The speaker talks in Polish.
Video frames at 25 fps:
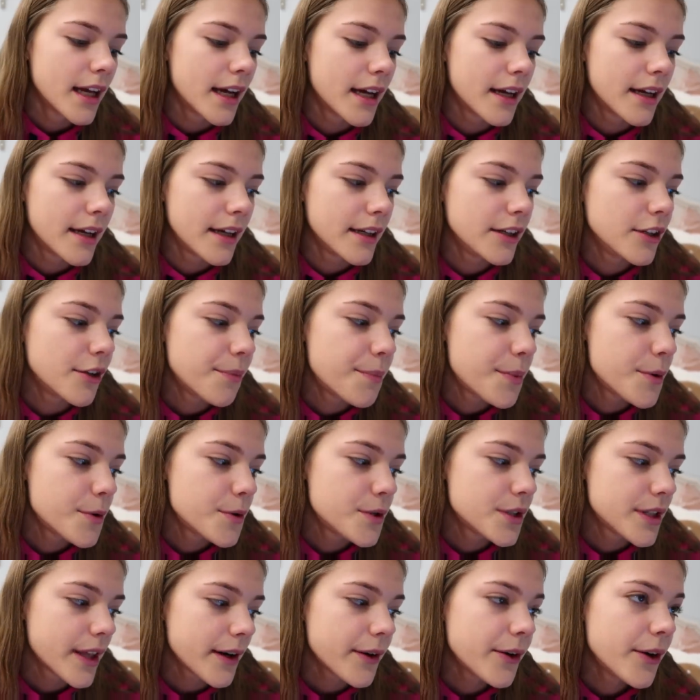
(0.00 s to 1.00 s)
E, I
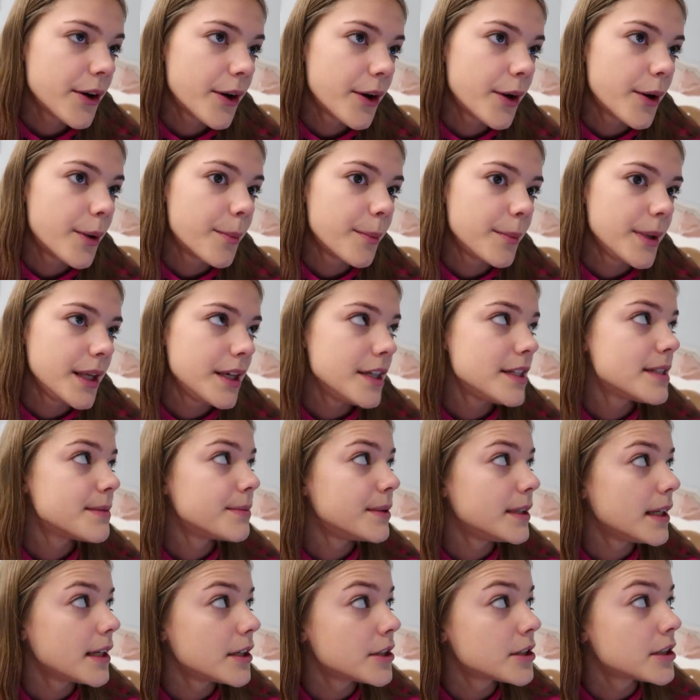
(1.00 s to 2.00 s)
oprócz tego
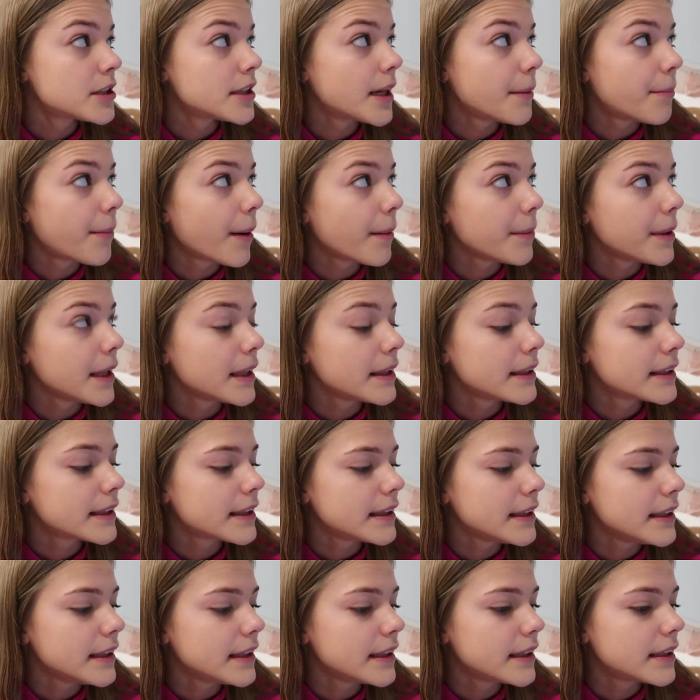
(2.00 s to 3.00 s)
mieliśmy jeszcze
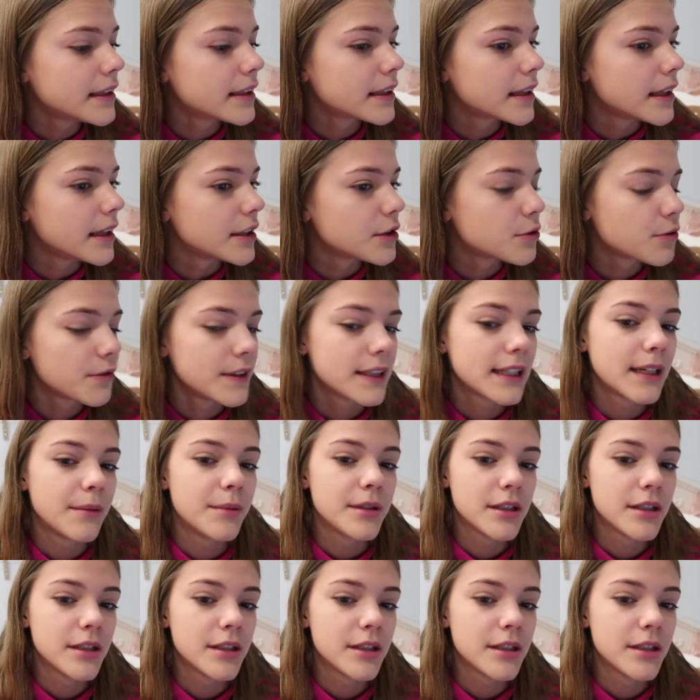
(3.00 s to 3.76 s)
pamiętnik człowieka